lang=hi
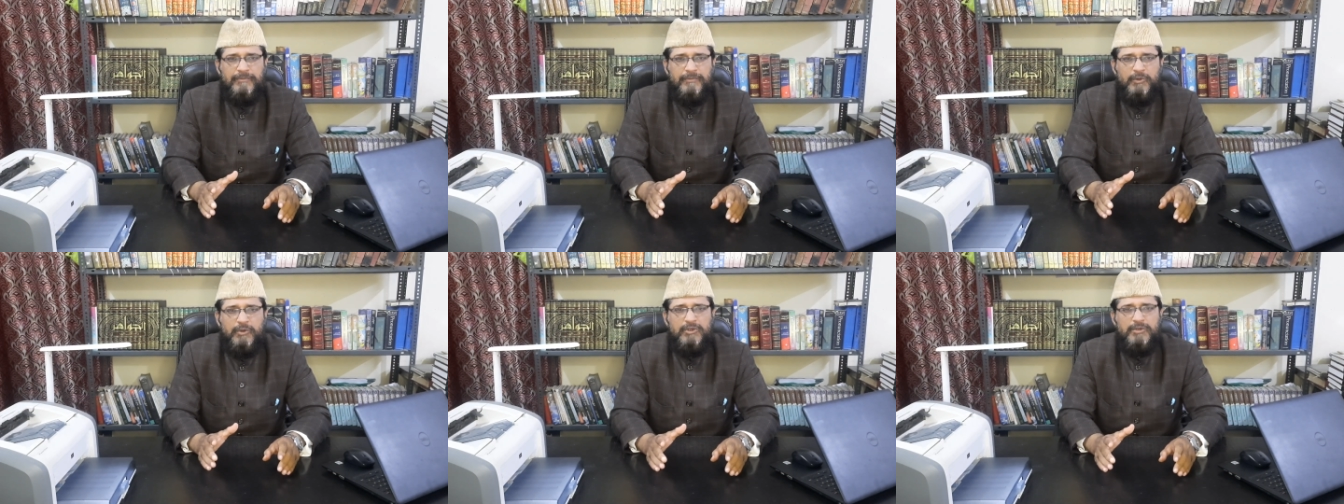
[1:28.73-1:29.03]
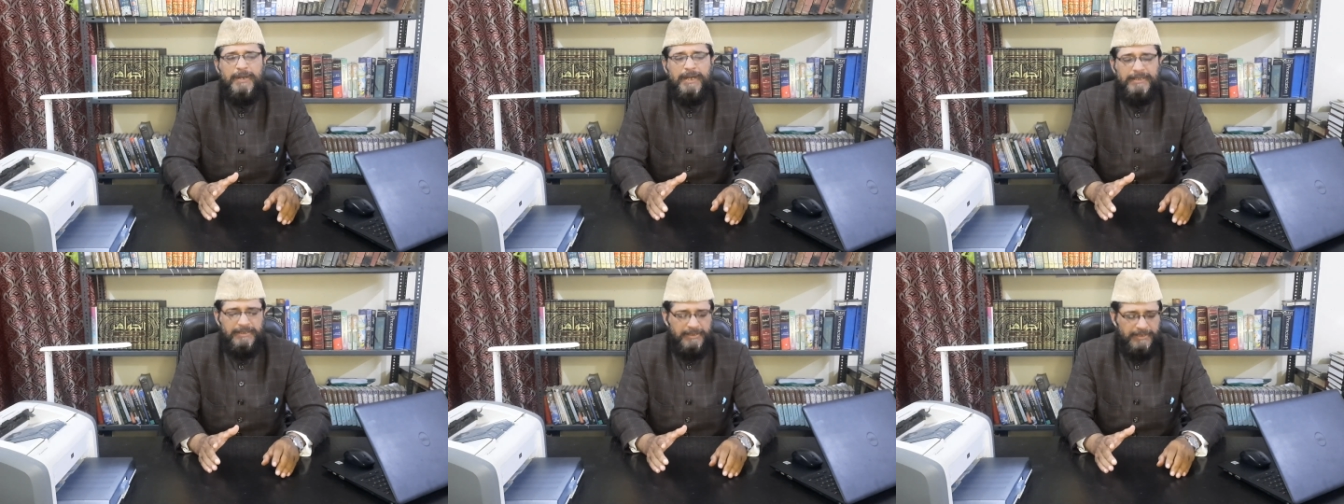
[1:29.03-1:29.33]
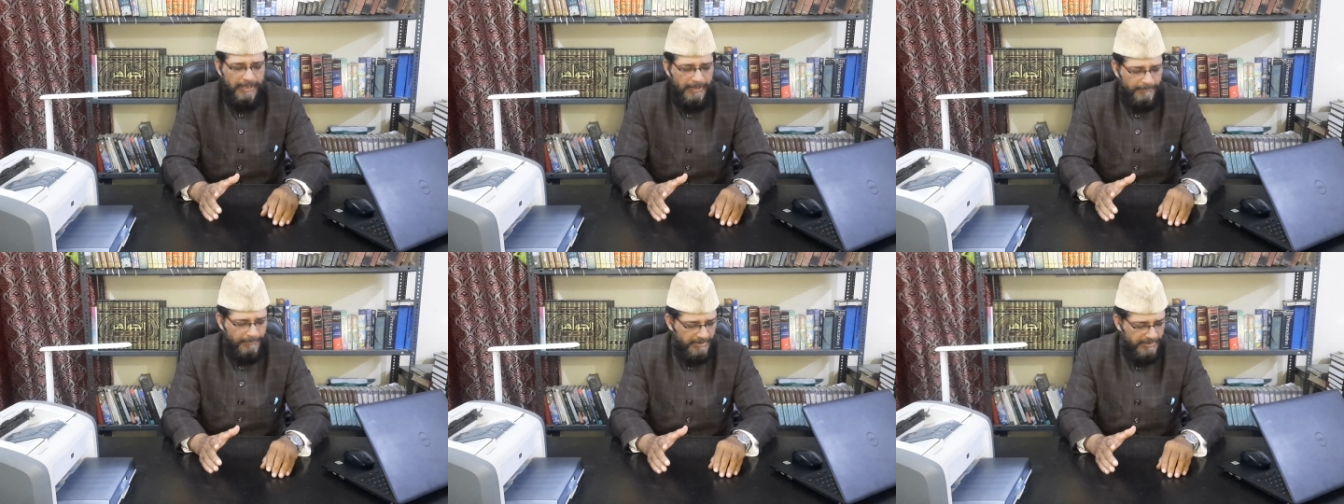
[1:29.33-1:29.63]
कुछ बातें
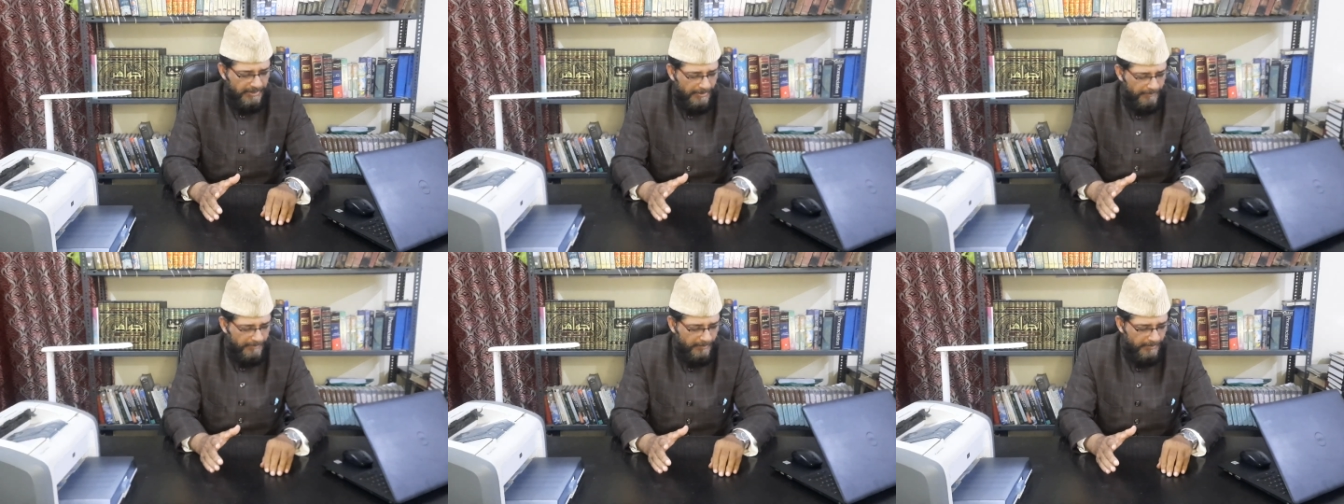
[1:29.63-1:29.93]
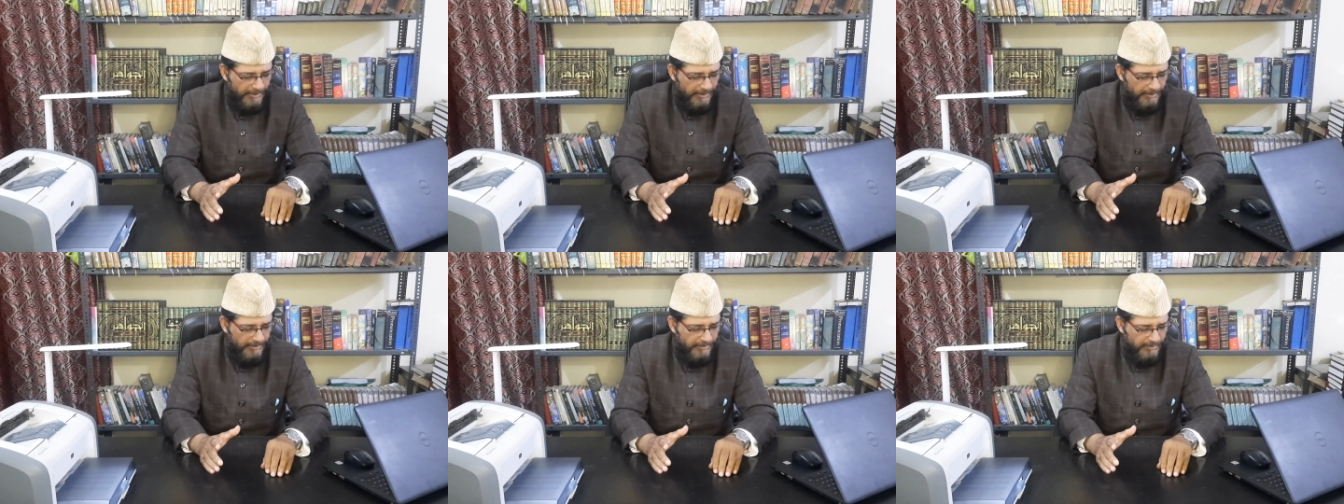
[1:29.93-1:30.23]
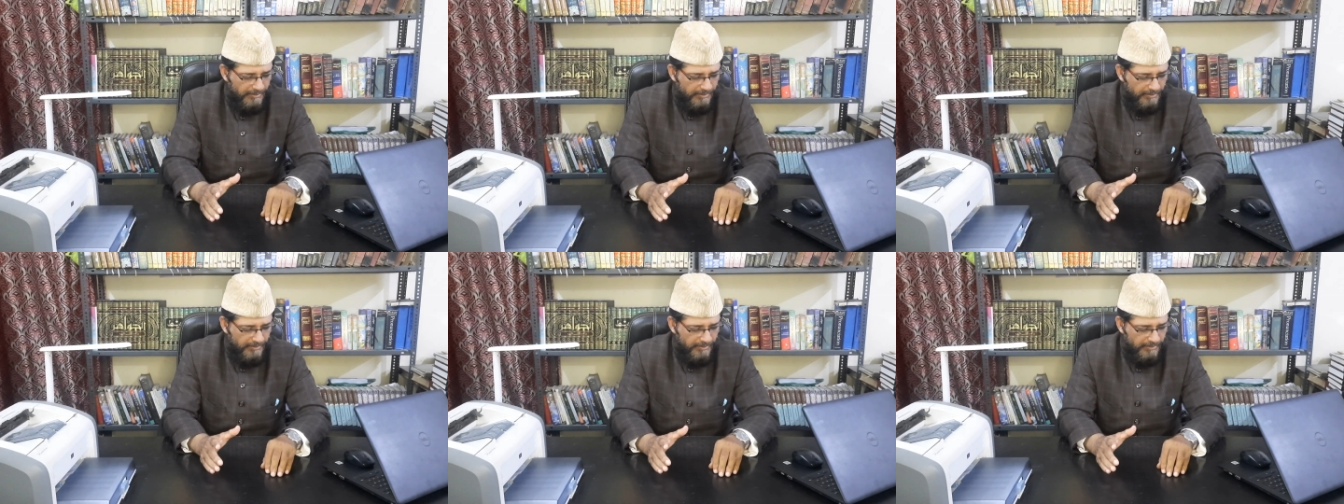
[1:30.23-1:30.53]
आपके सामने मैं
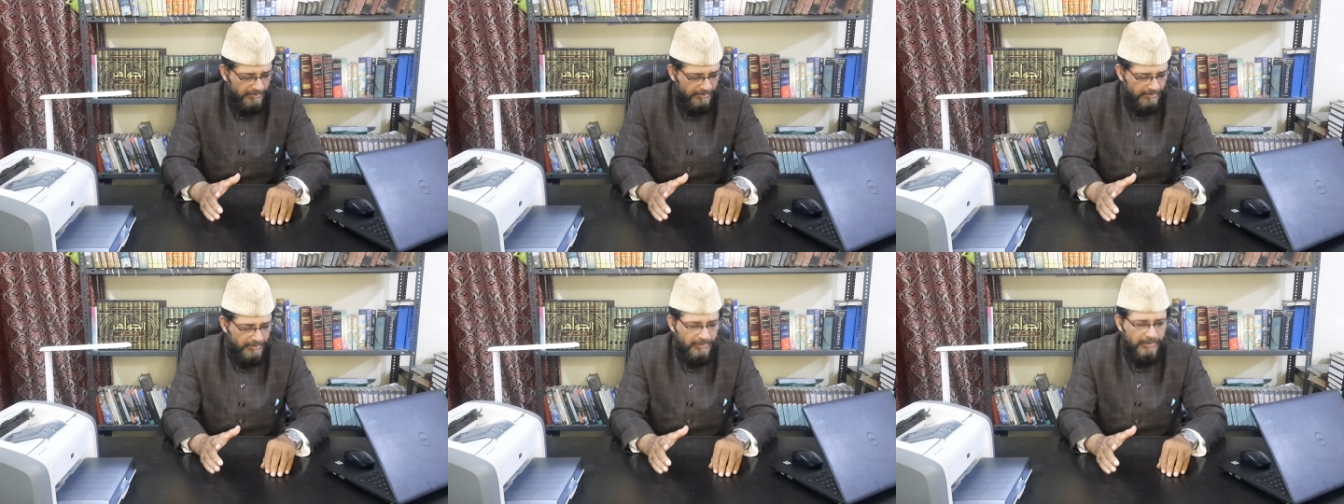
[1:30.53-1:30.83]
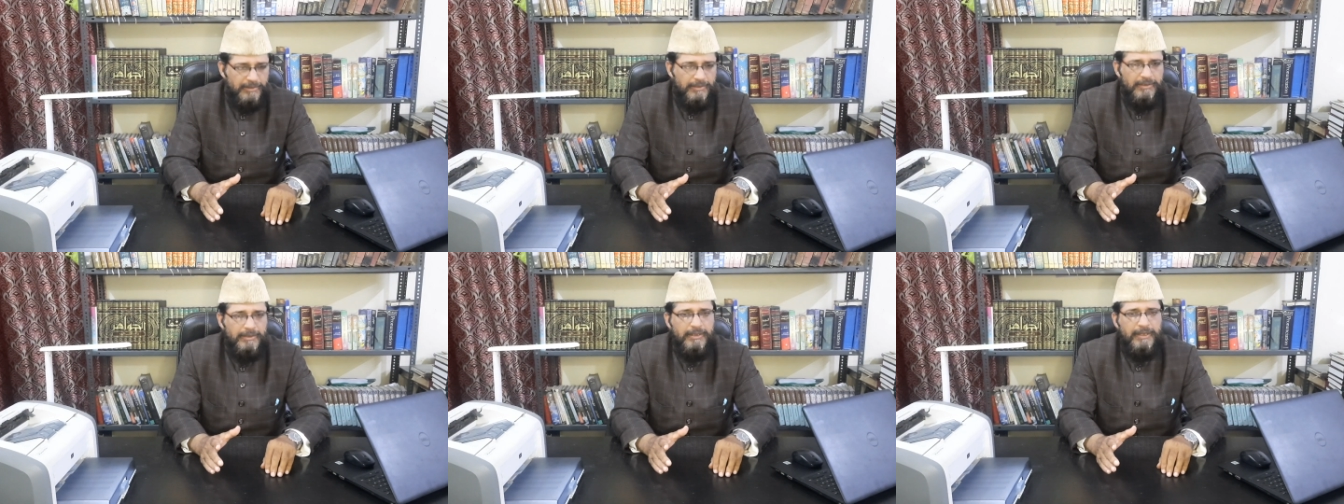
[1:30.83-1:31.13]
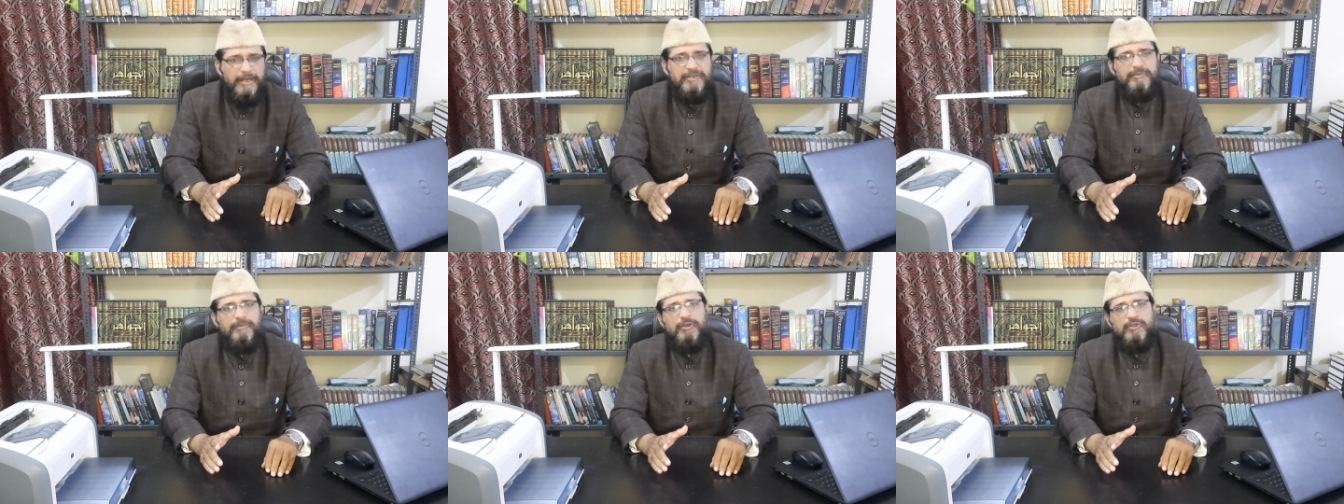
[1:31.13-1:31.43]
इस